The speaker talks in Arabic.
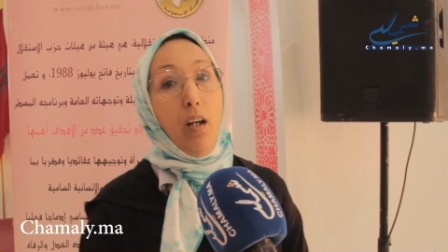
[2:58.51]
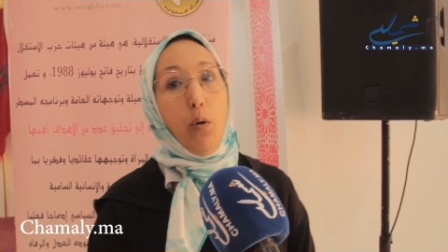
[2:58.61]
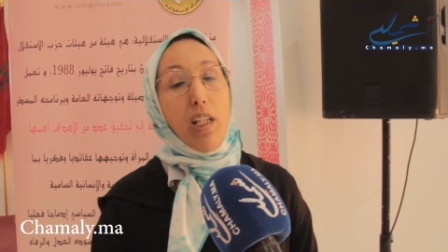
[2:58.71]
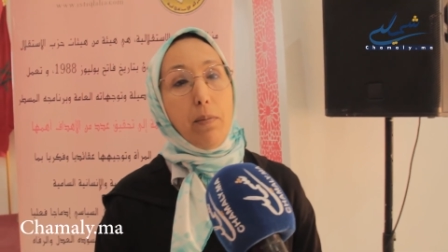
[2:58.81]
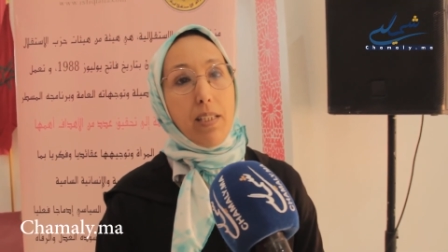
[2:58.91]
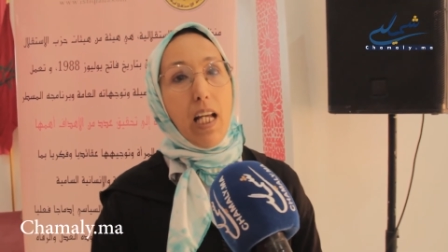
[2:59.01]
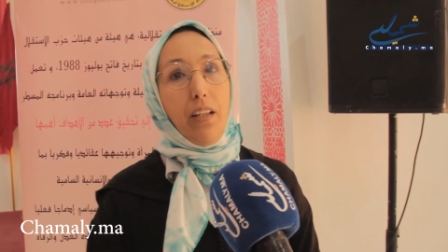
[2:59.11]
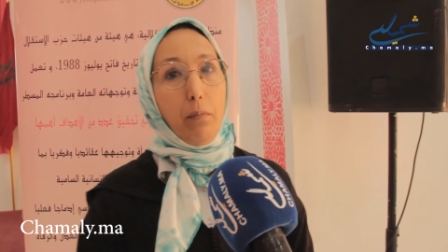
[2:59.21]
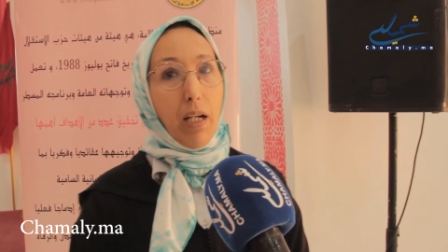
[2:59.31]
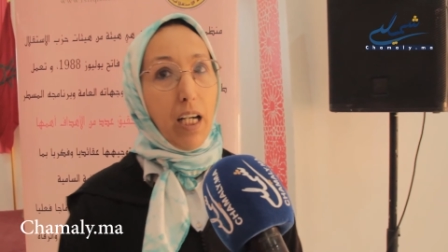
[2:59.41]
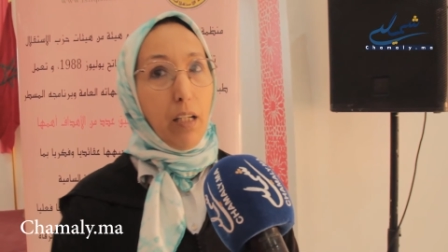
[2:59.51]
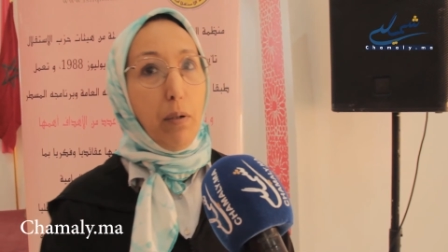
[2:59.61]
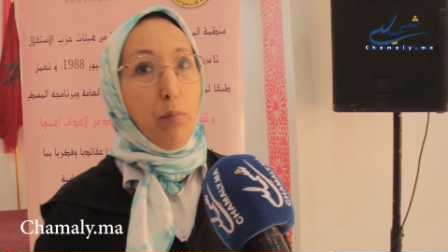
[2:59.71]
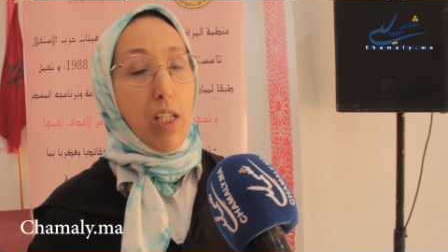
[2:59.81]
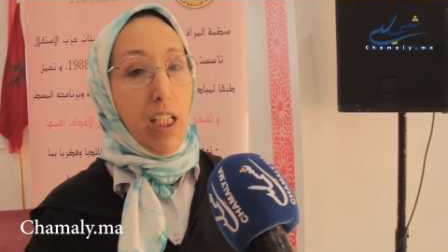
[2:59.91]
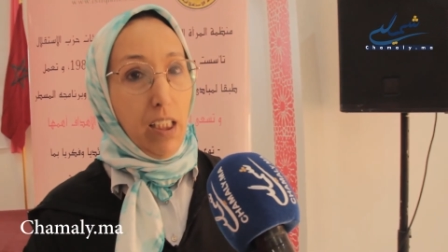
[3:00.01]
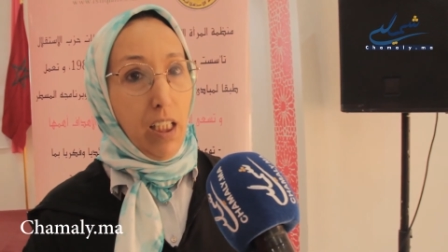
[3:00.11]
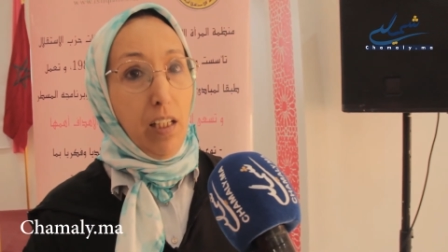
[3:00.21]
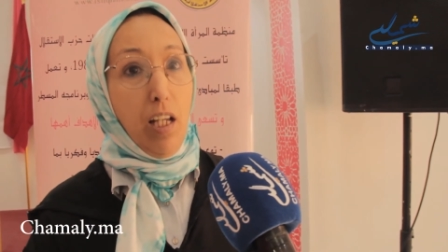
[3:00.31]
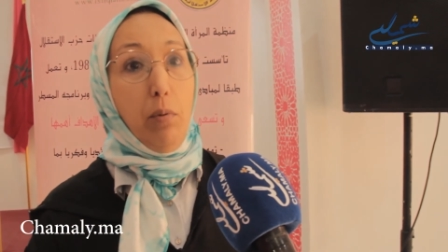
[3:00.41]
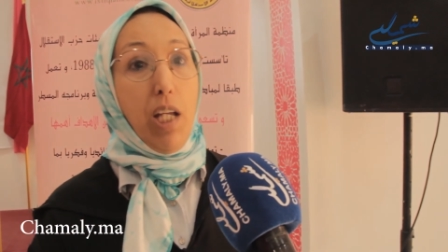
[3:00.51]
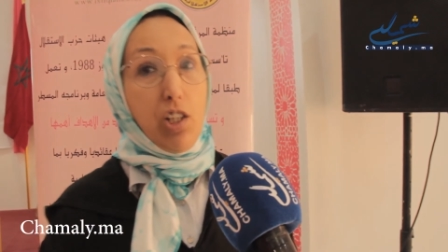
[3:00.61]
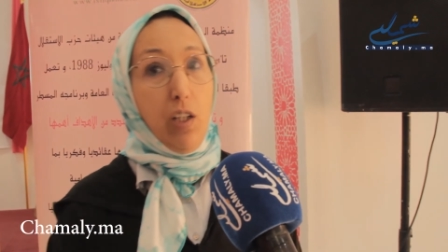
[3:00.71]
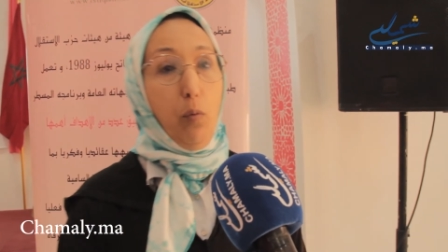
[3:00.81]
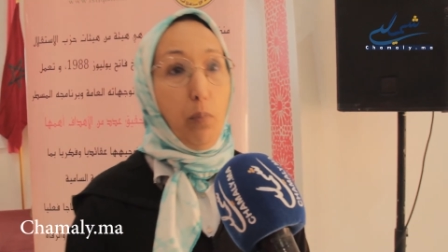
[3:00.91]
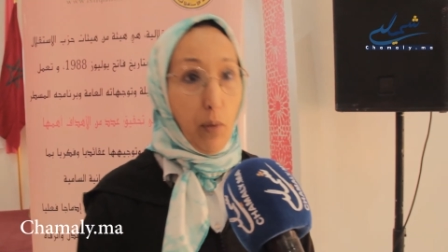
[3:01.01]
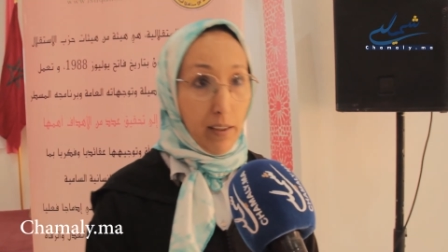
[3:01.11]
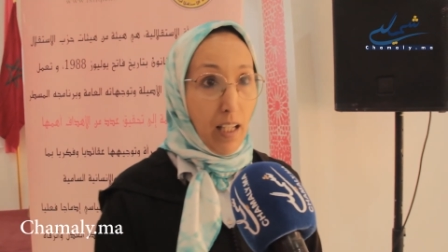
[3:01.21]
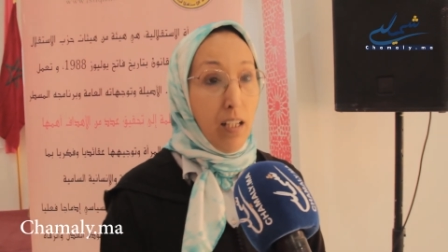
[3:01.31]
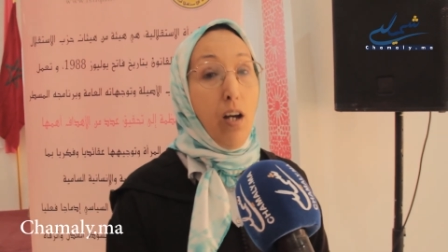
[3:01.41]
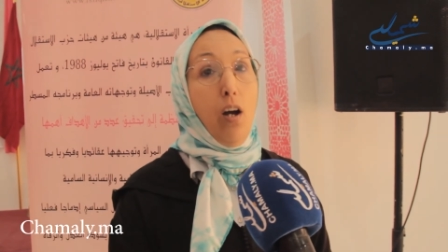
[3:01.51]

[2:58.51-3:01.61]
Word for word: واثبت ان المغاربه متحدين من اجل حب الوطن